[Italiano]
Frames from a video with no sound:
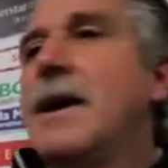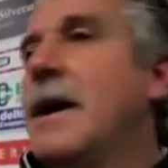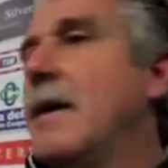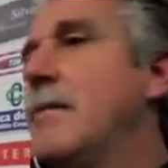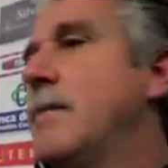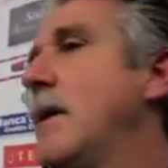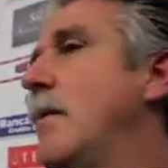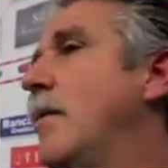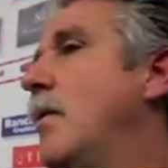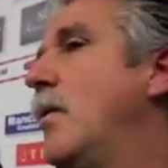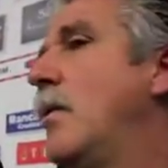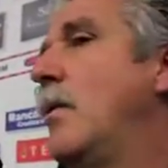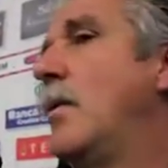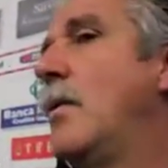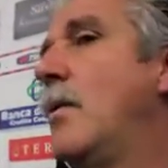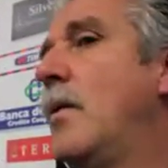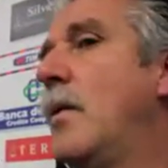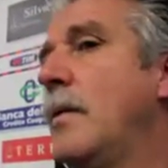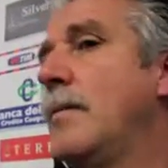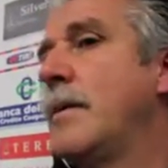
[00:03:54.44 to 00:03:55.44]

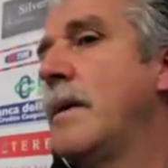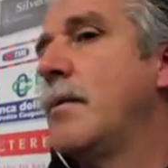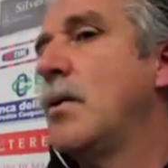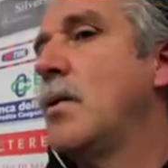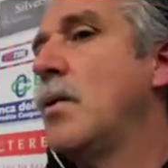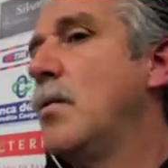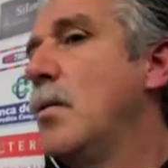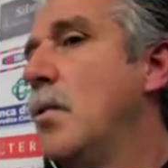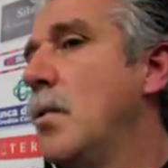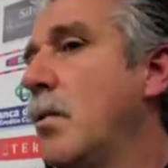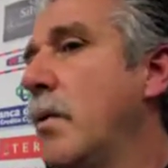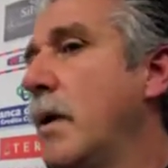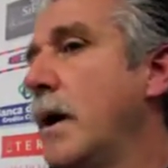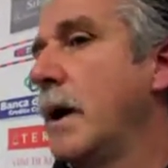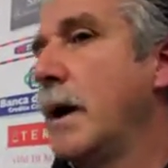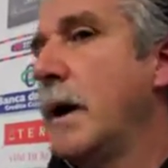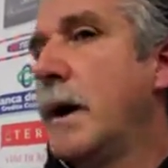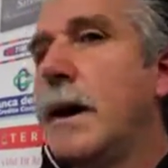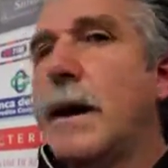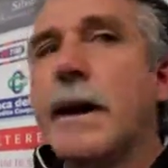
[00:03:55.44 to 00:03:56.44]
abbiamo, abbiamo,
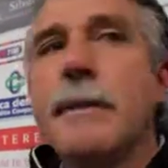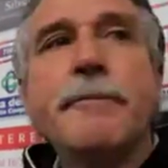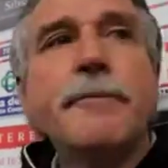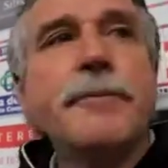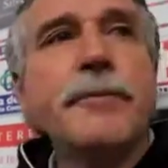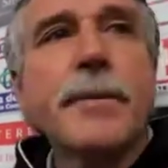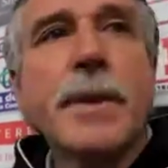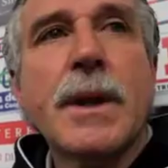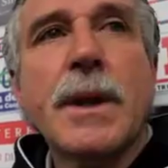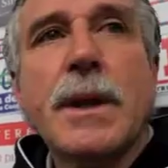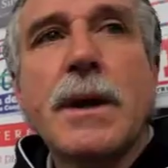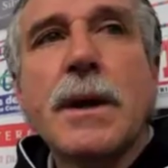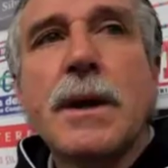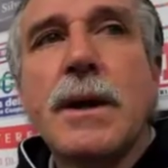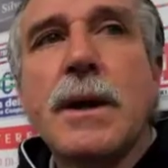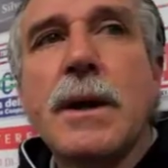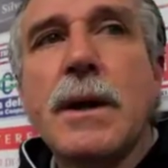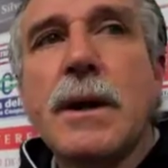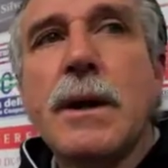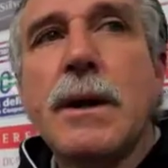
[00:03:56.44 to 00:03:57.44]
comunque eh,
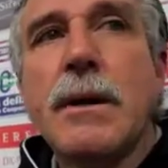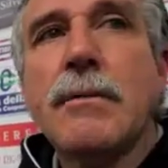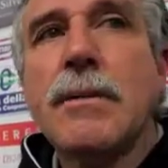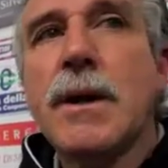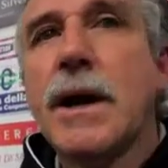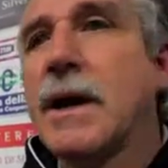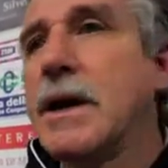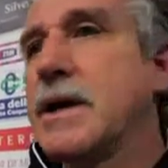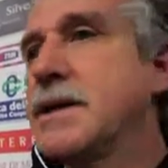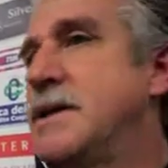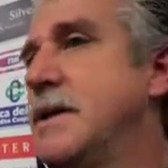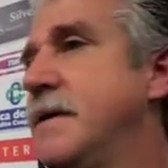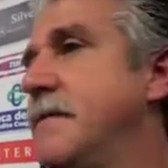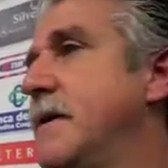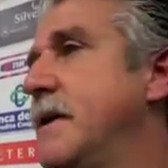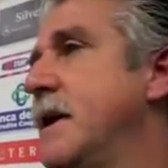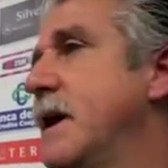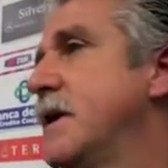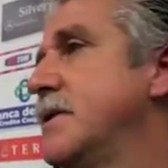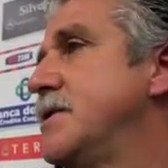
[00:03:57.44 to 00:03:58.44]
una
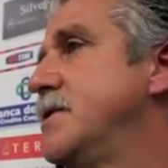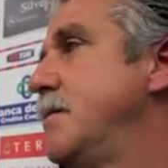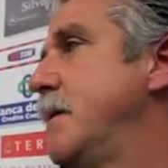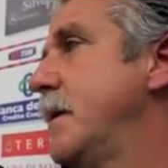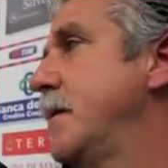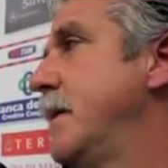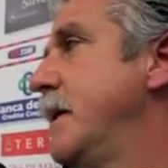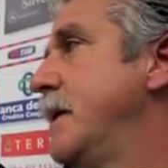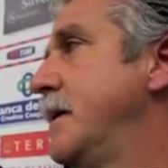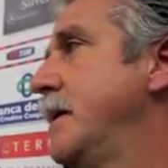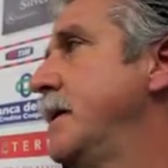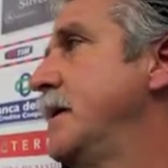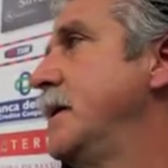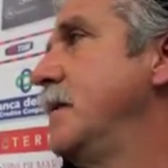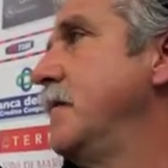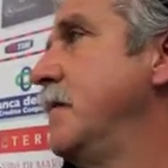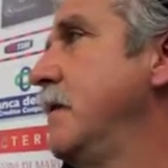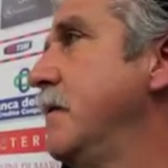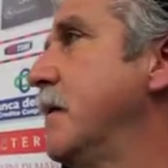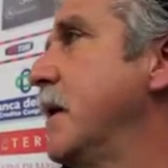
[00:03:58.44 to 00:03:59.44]
classifica che ci permette
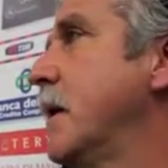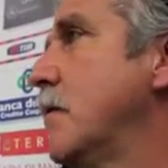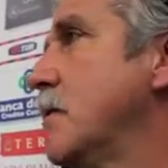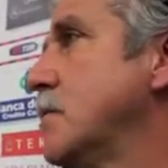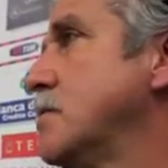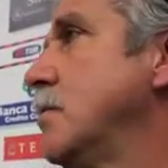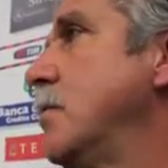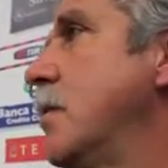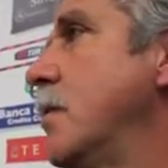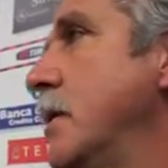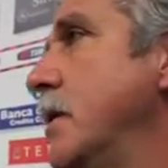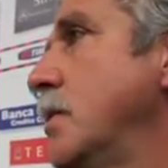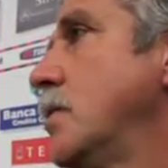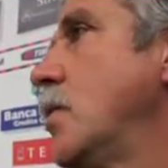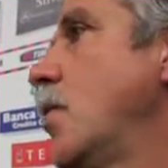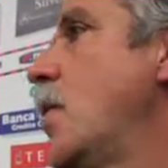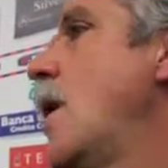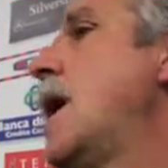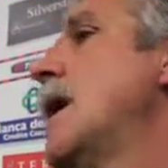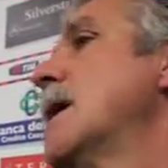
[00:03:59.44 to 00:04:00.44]
di vivere questo
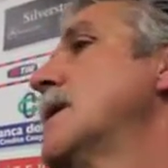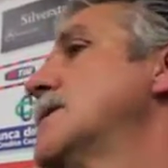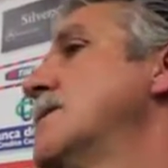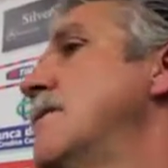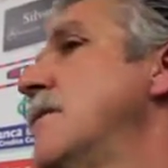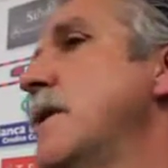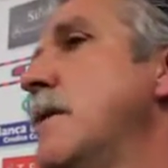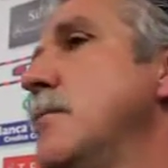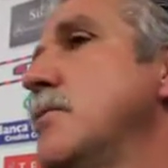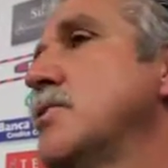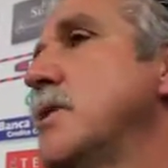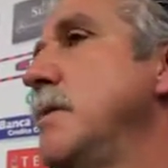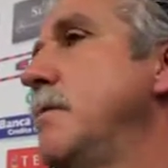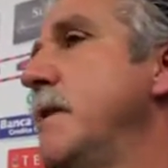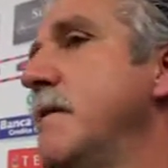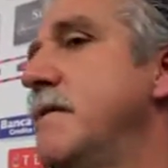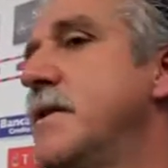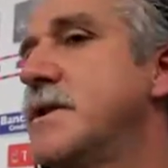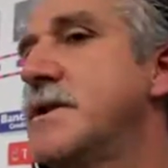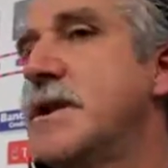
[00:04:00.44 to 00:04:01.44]
momento qua, anche se vorremmo
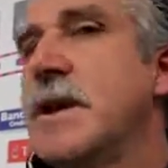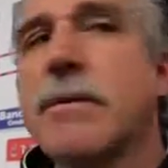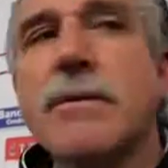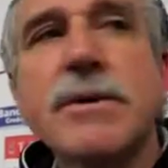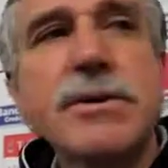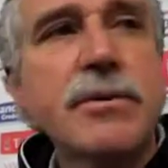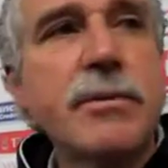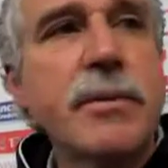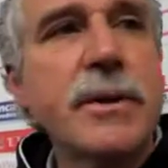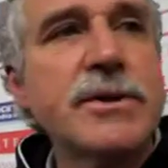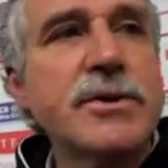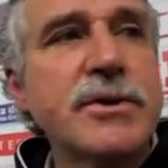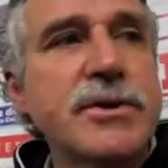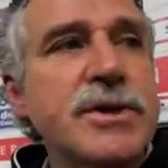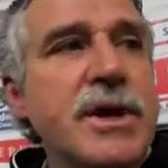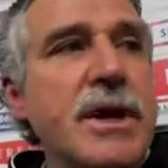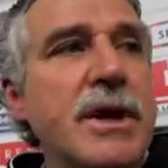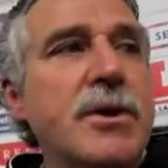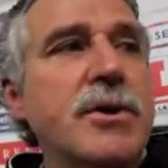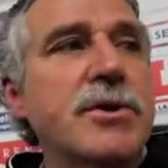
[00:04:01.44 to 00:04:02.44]
sempre vincere, questo penso
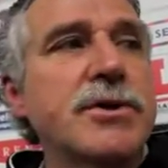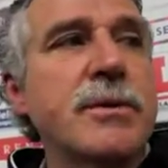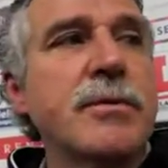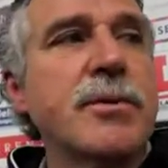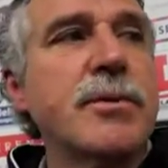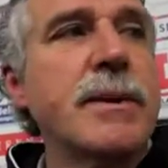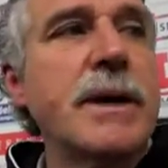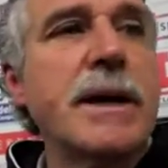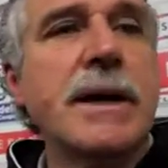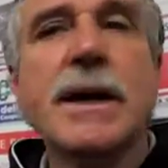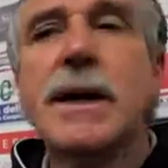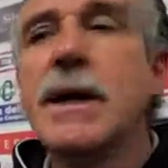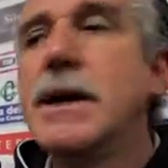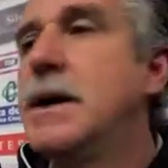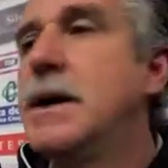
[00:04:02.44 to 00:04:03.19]
sia la cosa più bella,